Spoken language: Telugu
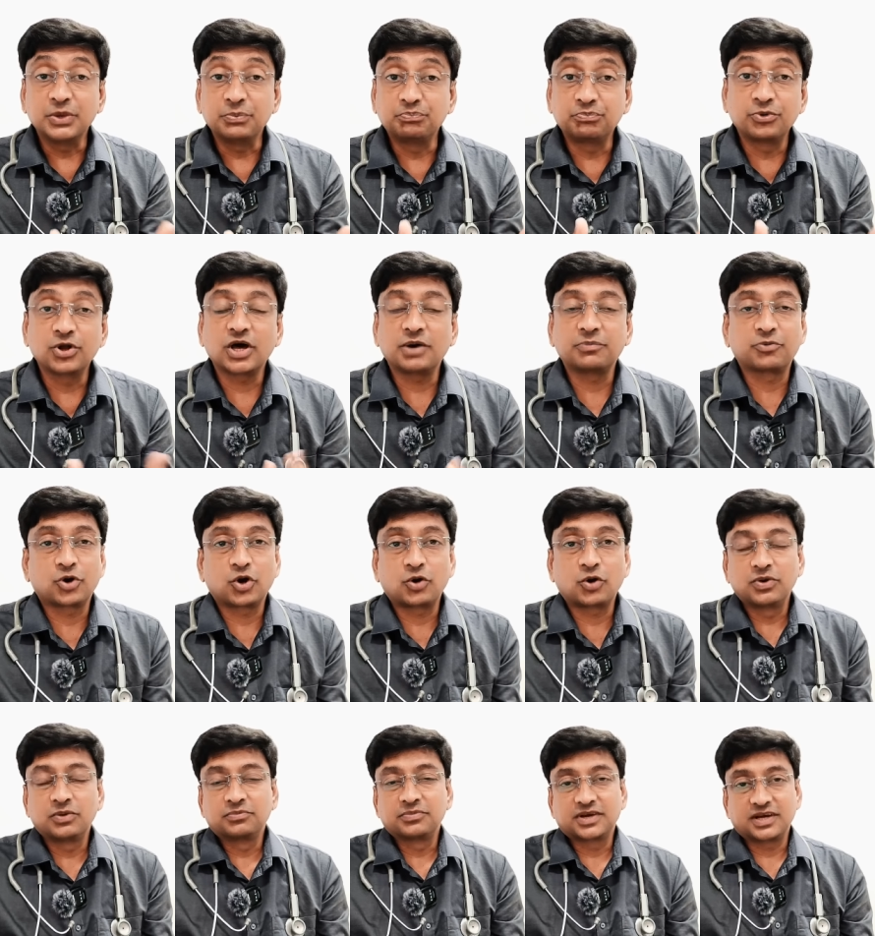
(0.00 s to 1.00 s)
ఇప్పుడు ఆ
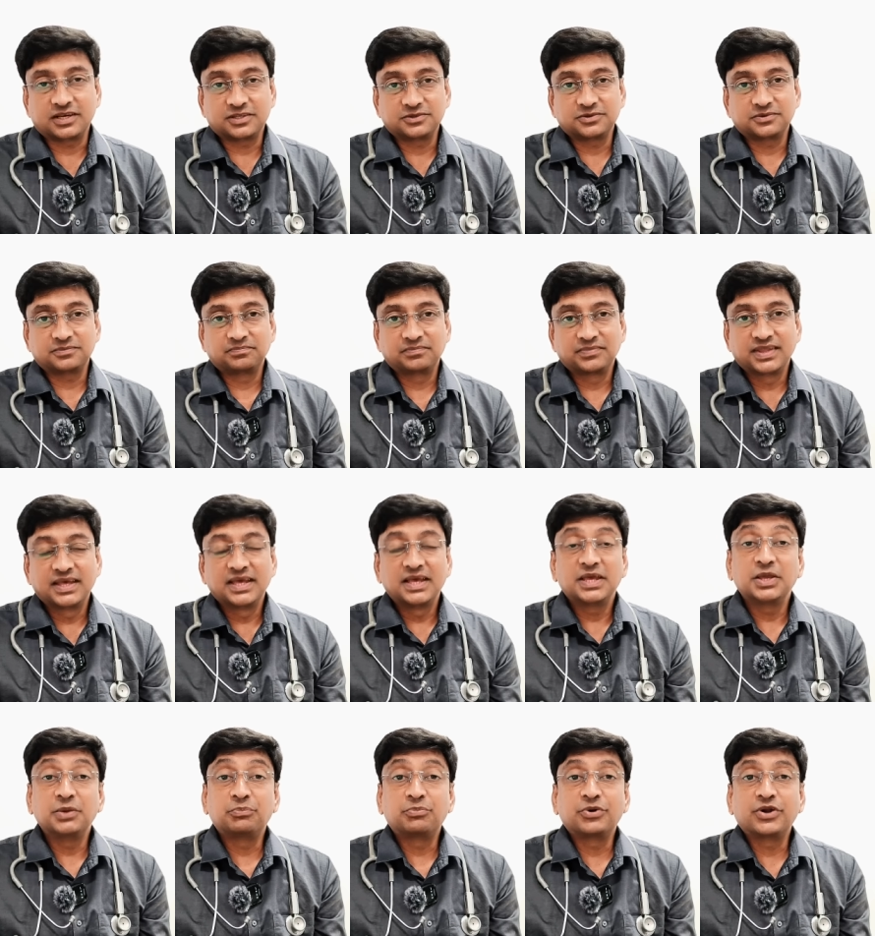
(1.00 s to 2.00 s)
ప్రాబ్లం కాదు
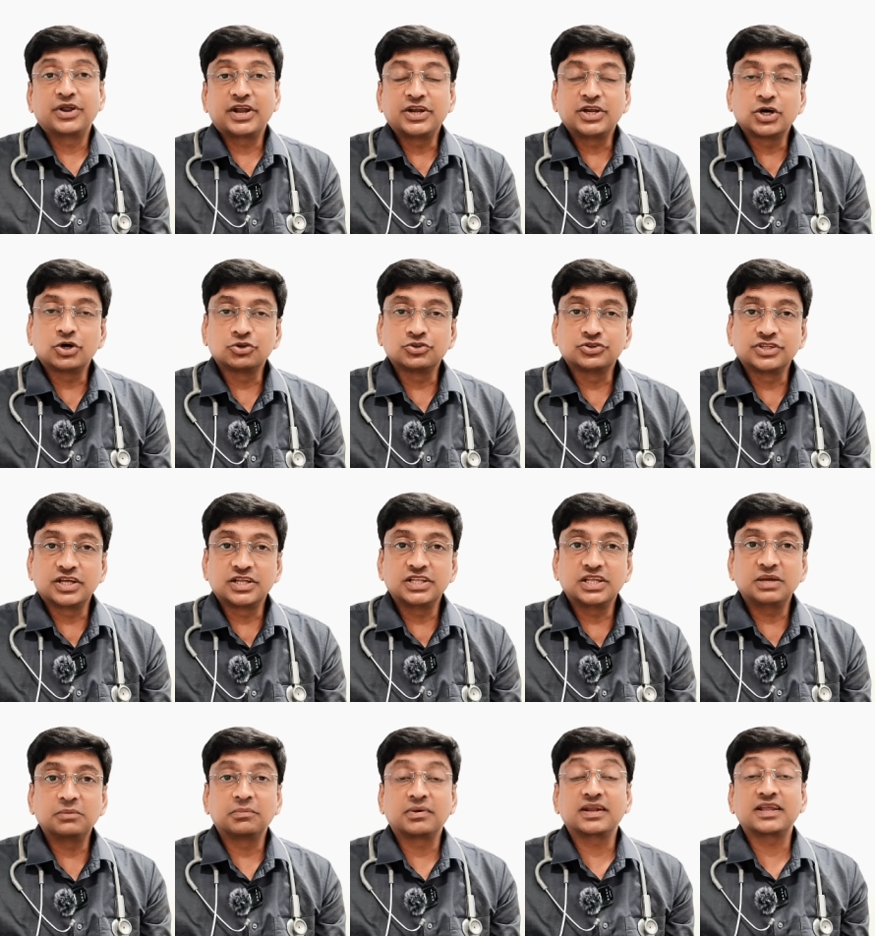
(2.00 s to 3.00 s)
ఇప్పుడు
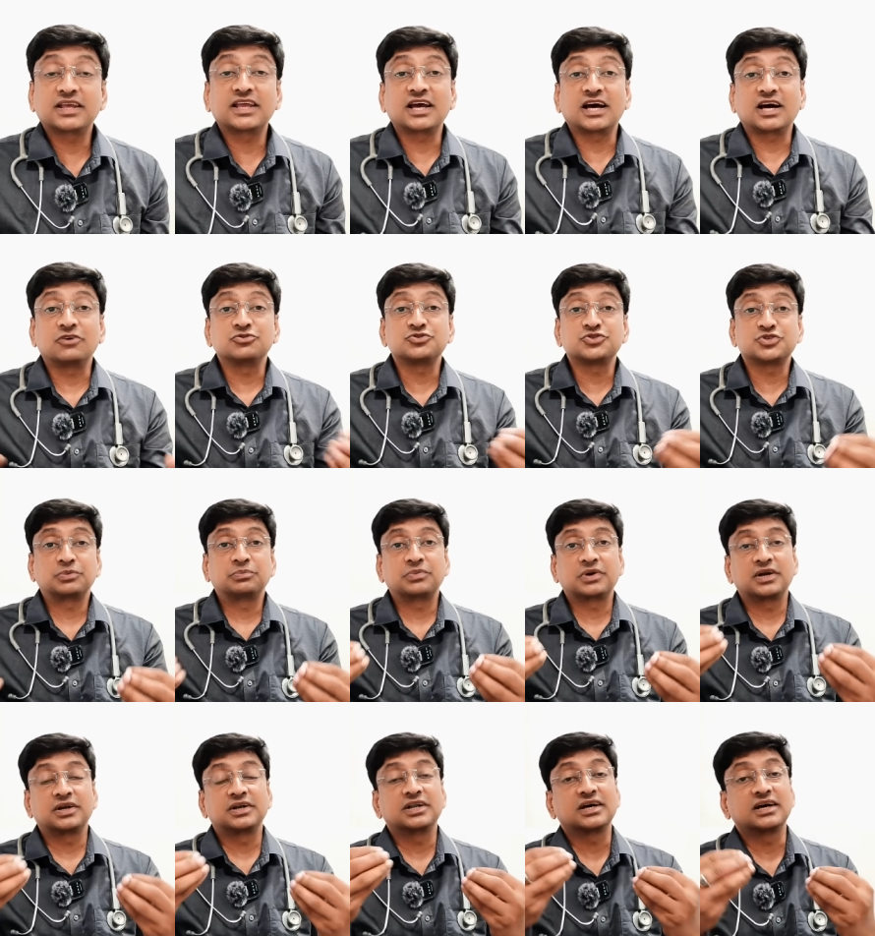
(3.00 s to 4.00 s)
ఏంటవుతున్నది మనకి అవసరం
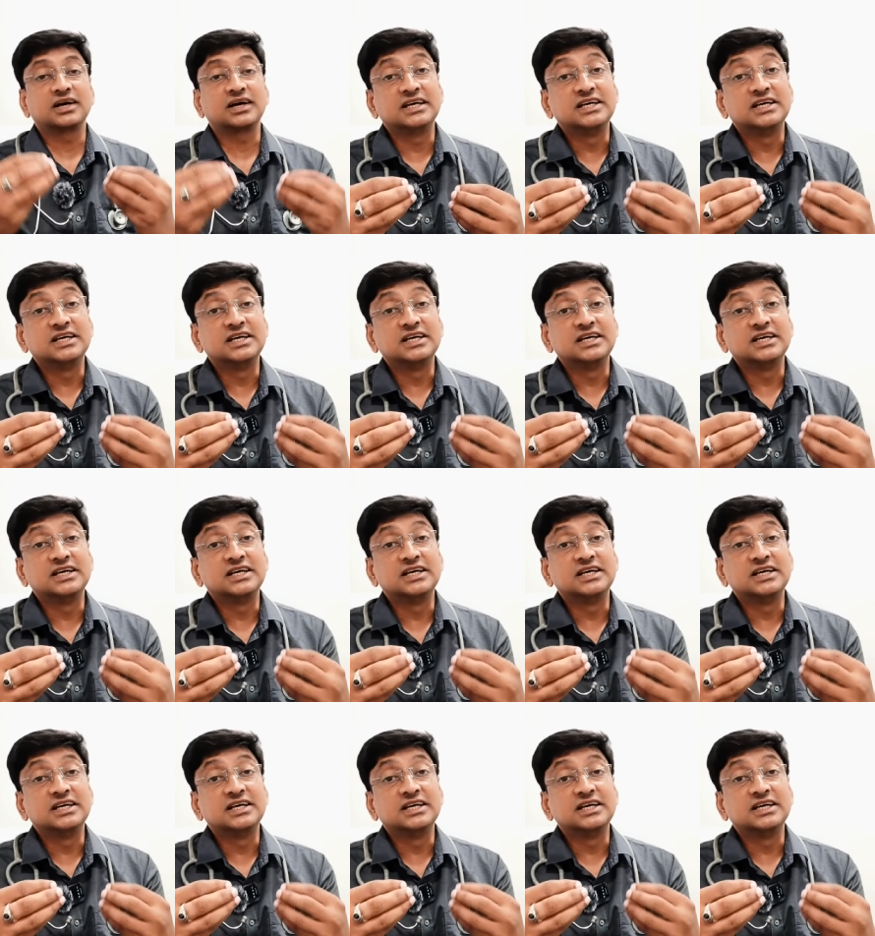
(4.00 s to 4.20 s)
కంట